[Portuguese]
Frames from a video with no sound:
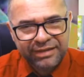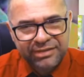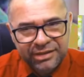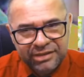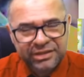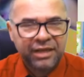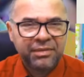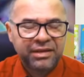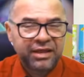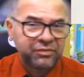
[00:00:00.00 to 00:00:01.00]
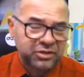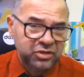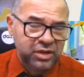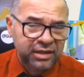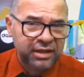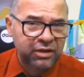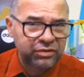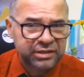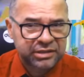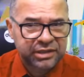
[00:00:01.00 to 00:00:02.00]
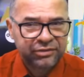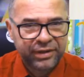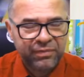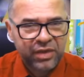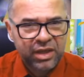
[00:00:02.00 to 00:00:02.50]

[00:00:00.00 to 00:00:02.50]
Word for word: É triste, é lamentável, mas é o que é que está acontecendo, né?